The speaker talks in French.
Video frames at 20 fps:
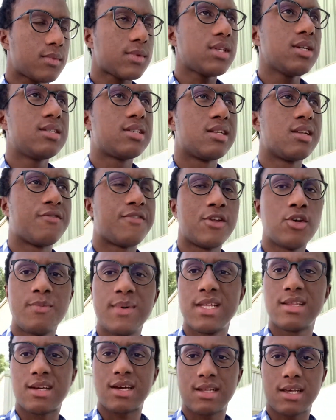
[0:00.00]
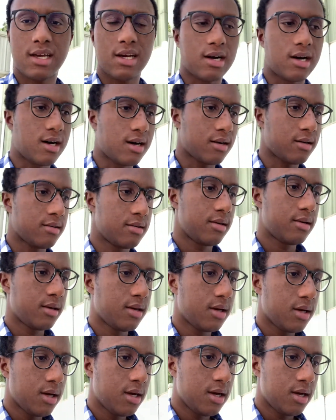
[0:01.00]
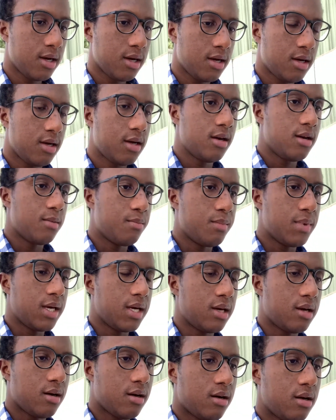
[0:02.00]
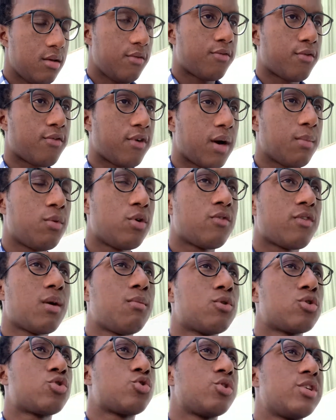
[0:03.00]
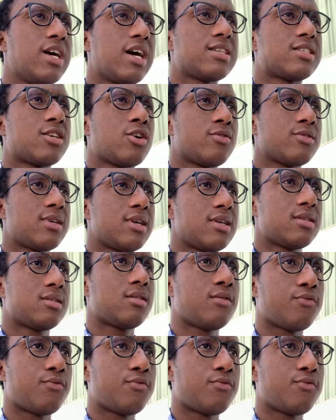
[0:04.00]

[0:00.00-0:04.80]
C'est des phénomènes très très rares. Mais euh, il faut vraiment, vraiment que tu gardes ça en tête.